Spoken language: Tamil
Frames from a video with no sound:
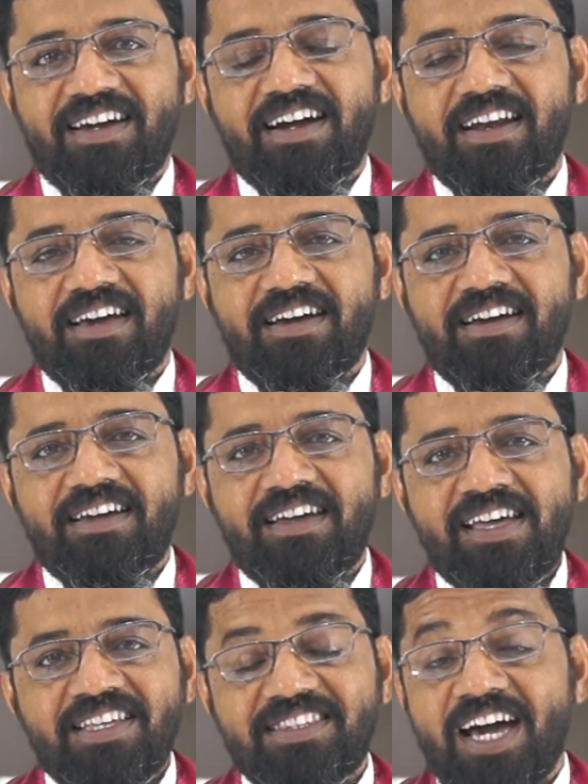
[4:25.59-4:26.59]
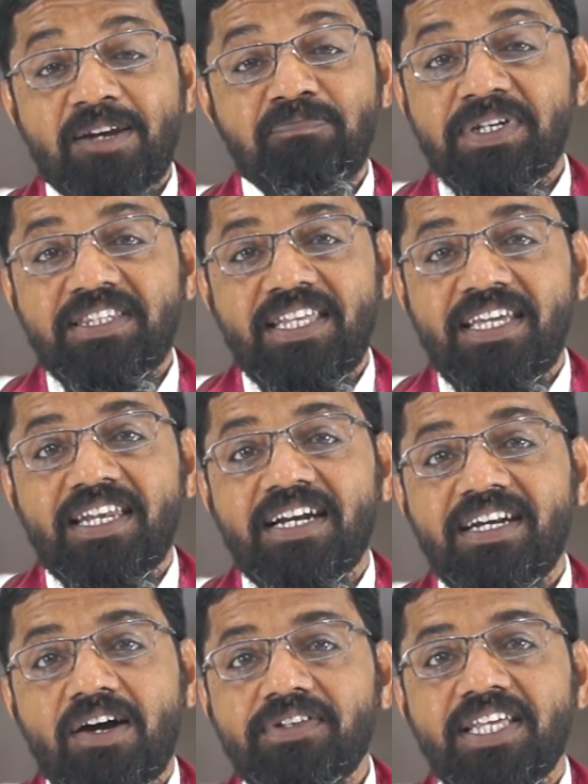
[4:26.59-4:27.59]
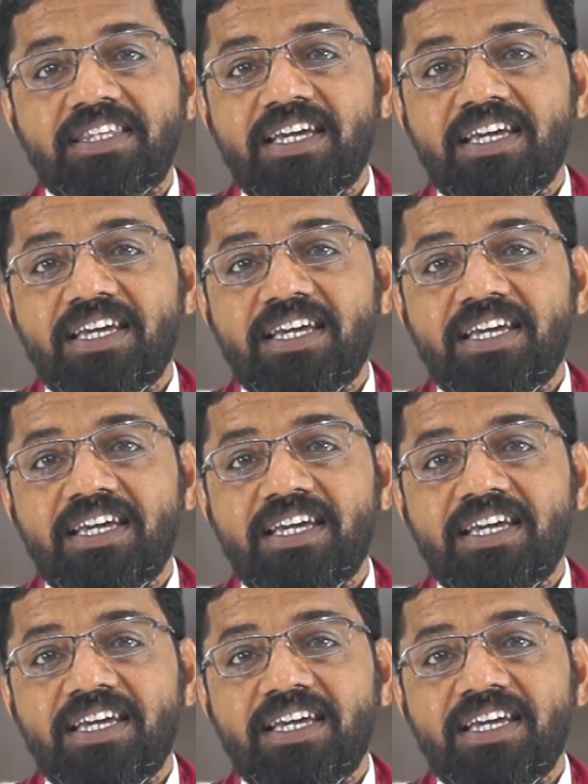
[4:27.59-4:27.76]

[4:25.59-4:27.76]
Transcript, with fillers: ஆனால் நாற்பத்தி இரண்டாவது